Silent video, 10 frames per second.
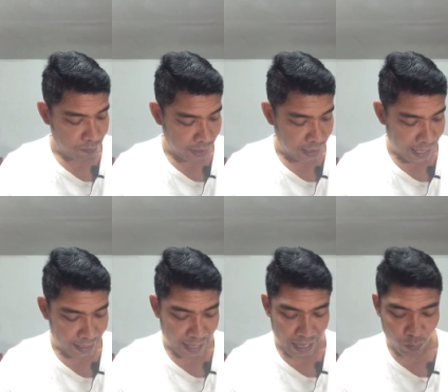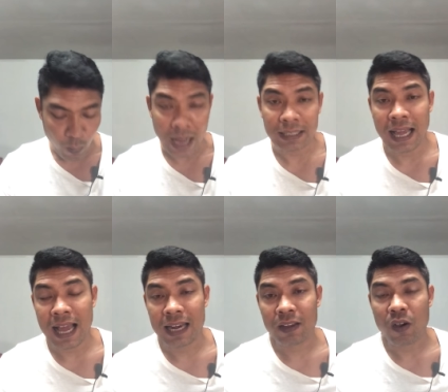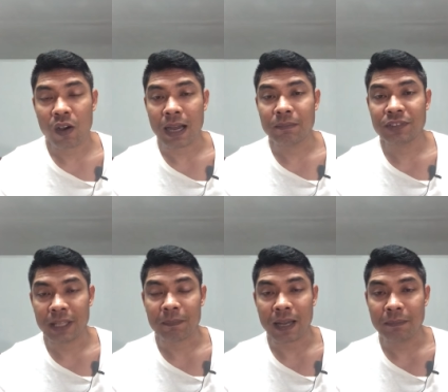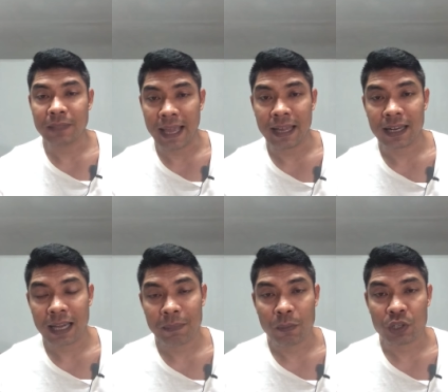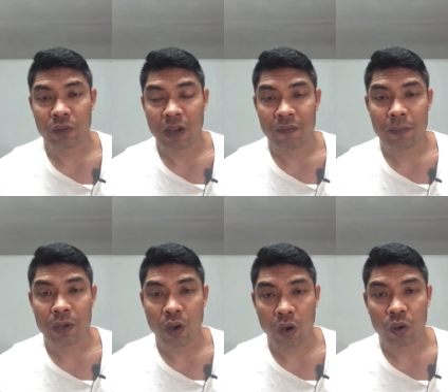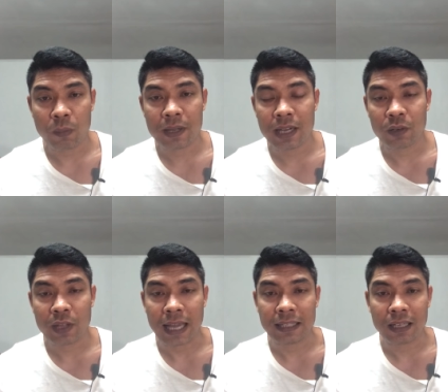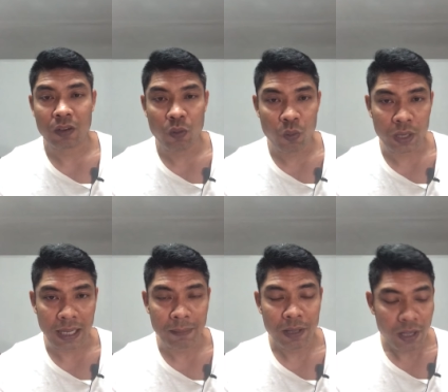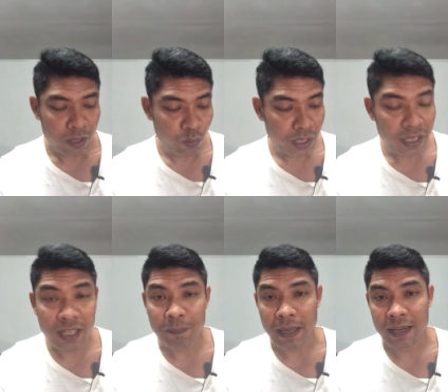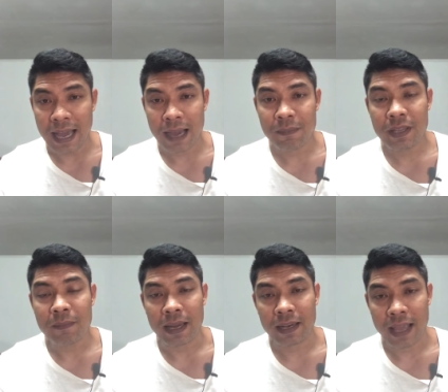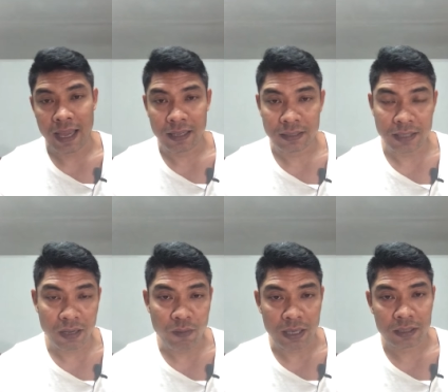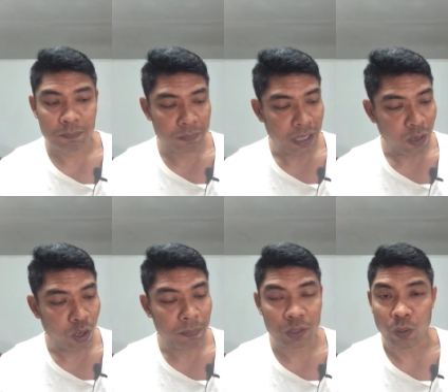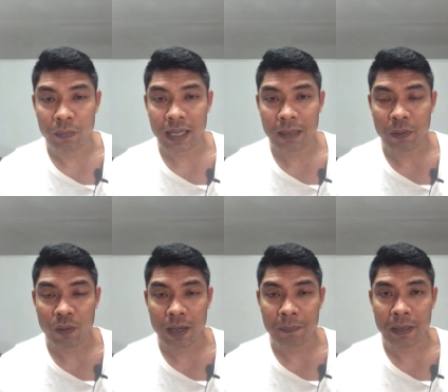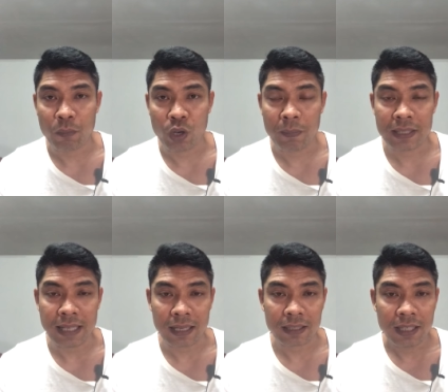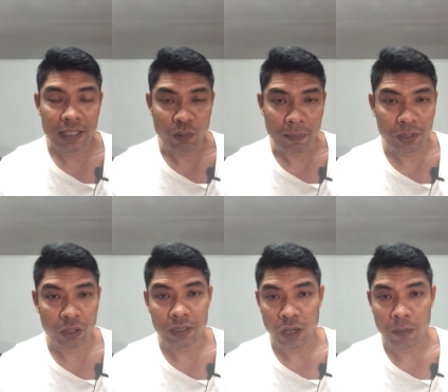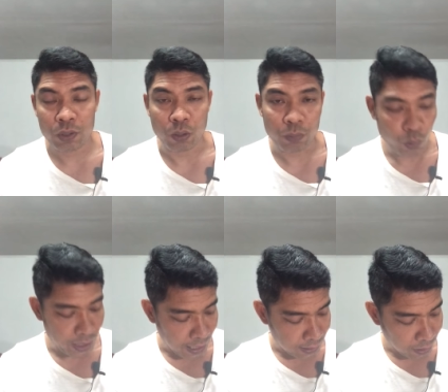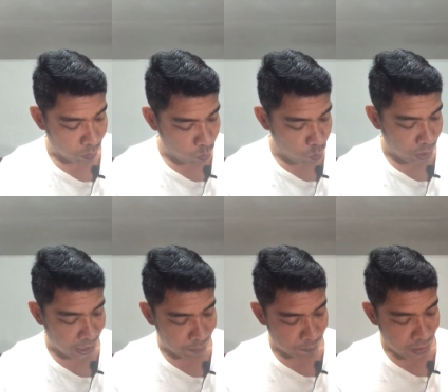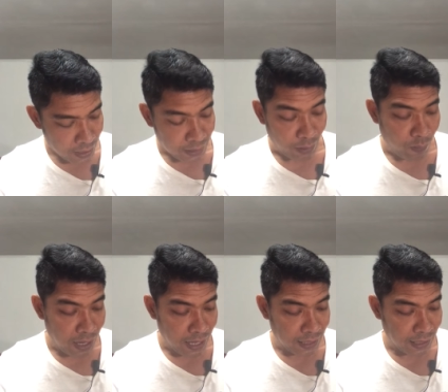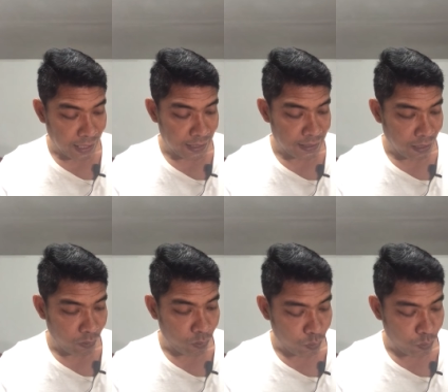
มีไล่แขนขวางหน้าแล้วก็คำเสียบคำแทงนะครับ เป็นมวยจังหวะฝีมือคล่องครบเครื่องด้วยกันทั้งคู่นะครับคู่นี้นี่เป็นดาร์บี้แมตช์แห่งจังหวัดนครปฐมนะครับ เพราะว่าเป็นมวยมาจากจังหวัดนครปฐมด้วยกันทั้งคู่นะครับแต่ว่าไอ้เจ้า